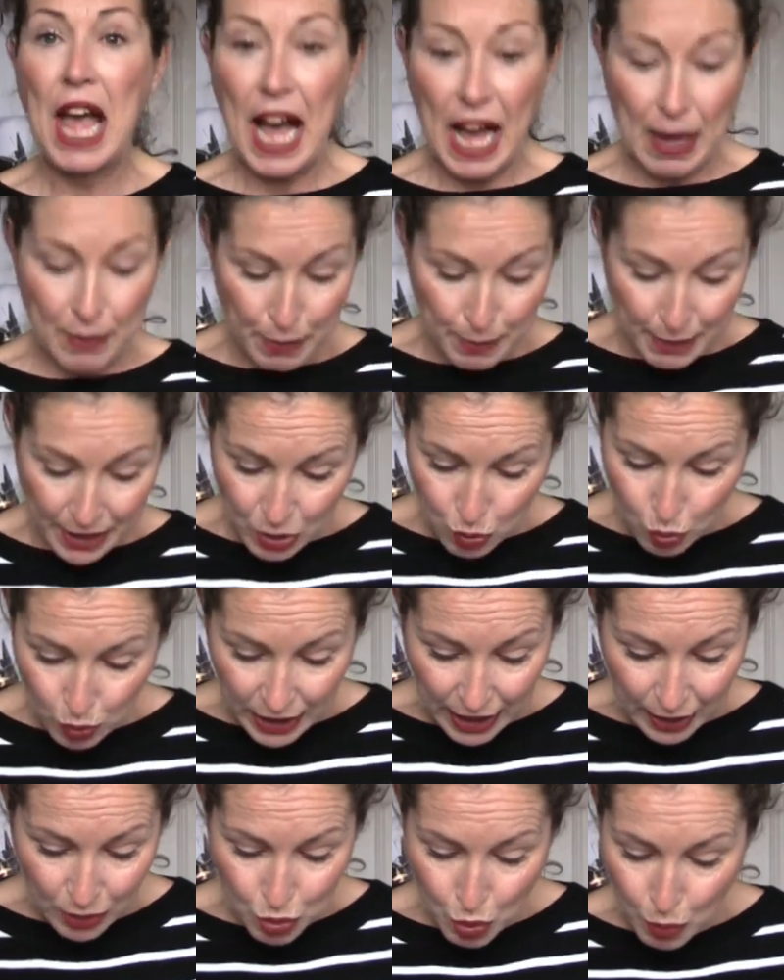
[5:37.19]
A mí me
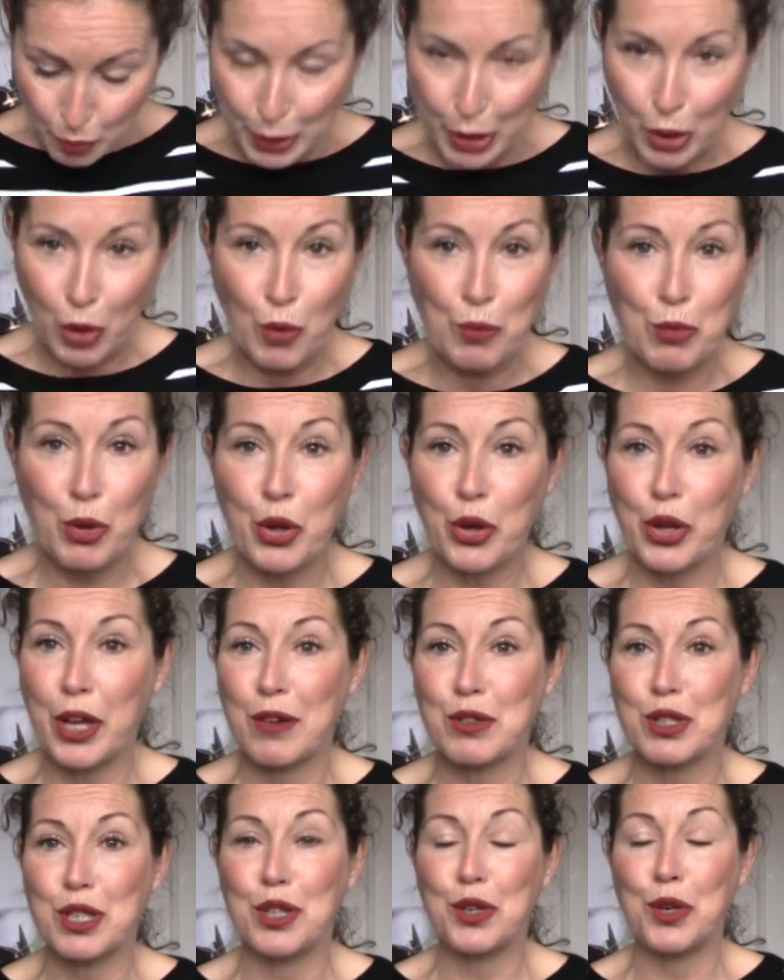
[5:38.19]
resulta súper cómodo,
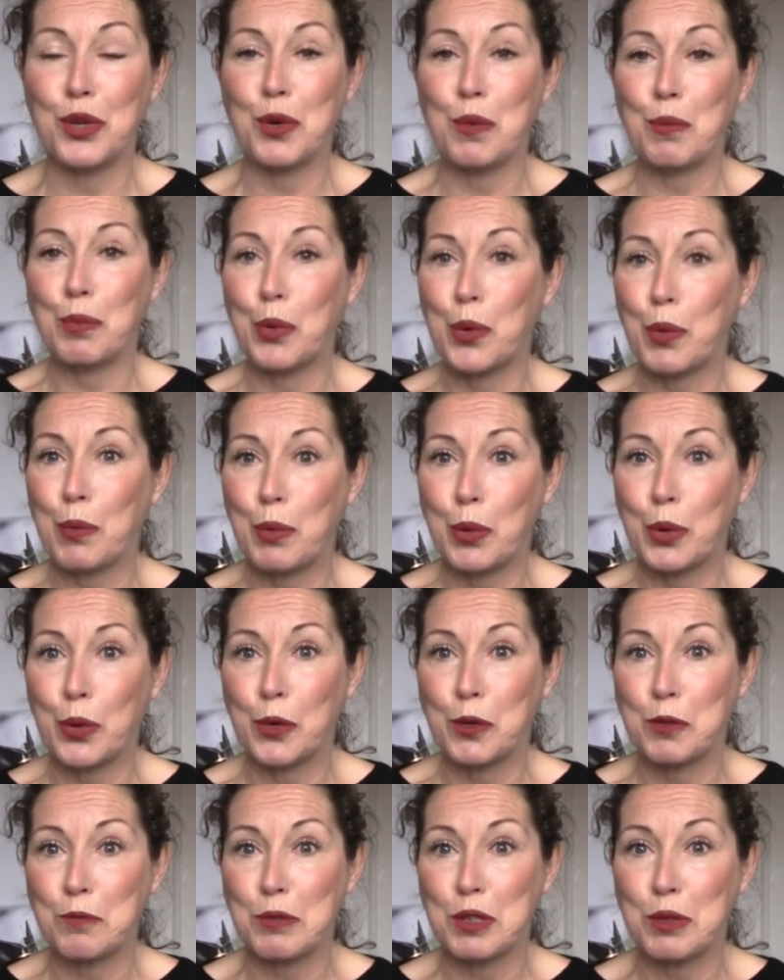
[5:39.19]
ya os digo, yo empujo un
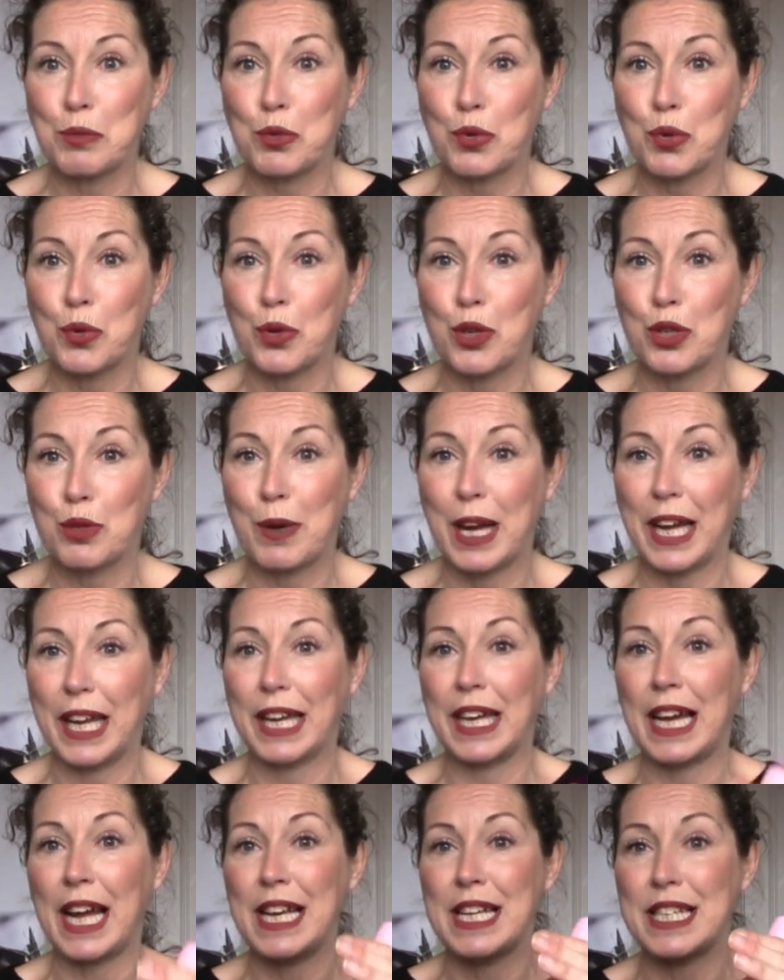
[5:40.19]
poco con mis músculos
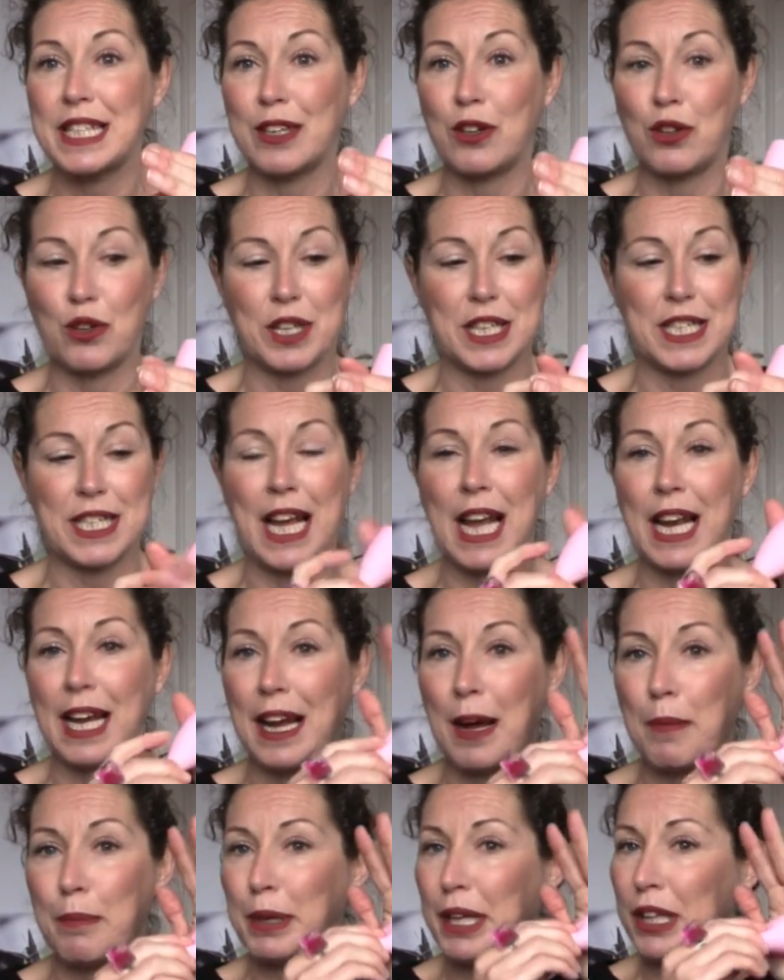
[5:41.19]
vaginales, dejo que
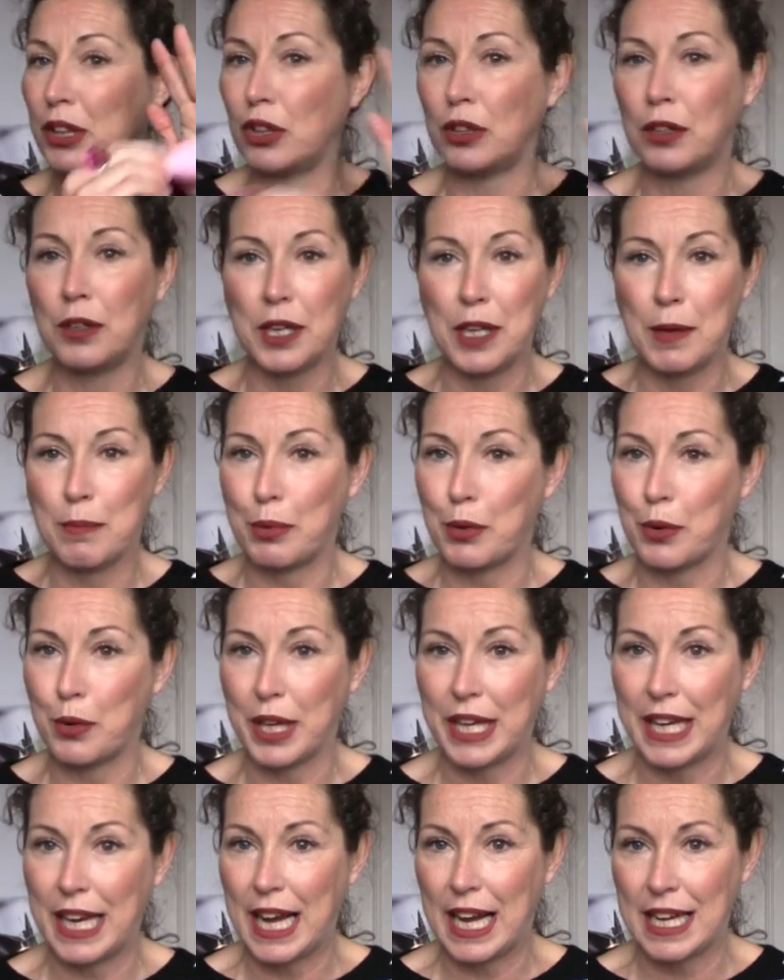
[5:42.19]
salga, aprieto y pum,
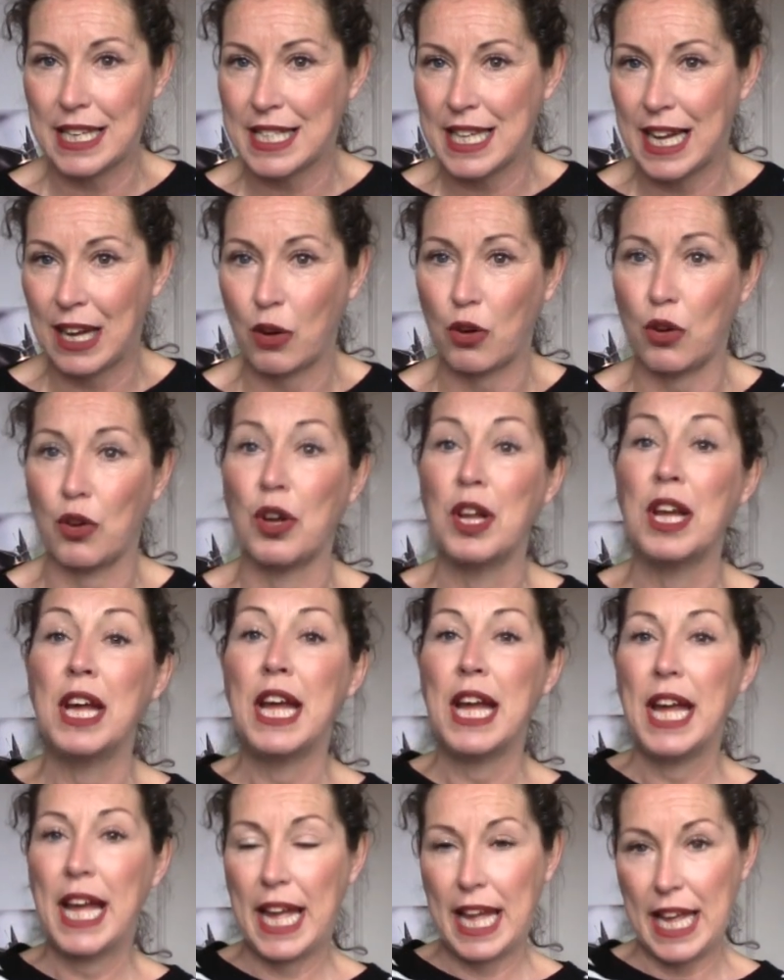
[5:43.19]
y la saco.
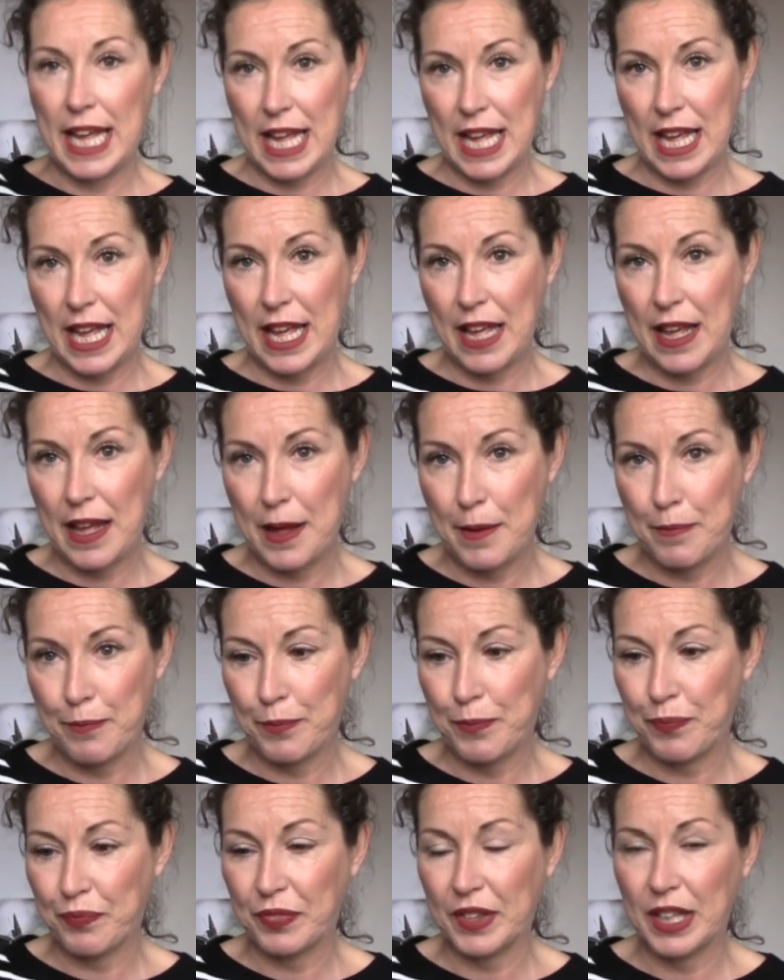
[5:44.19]

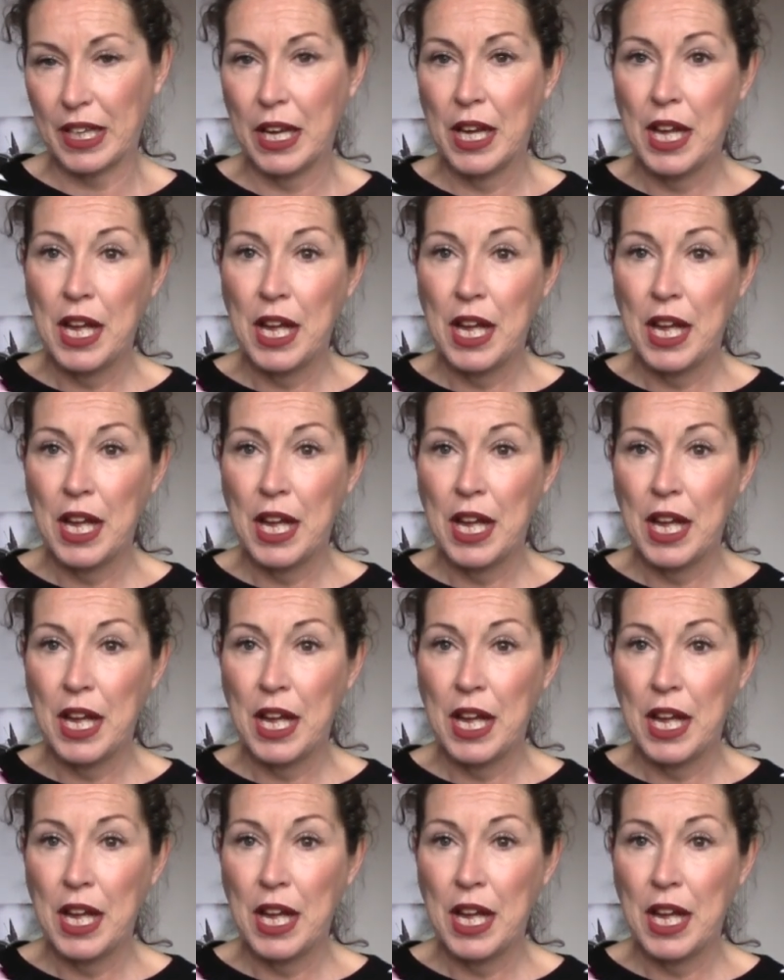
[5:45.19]
Eh,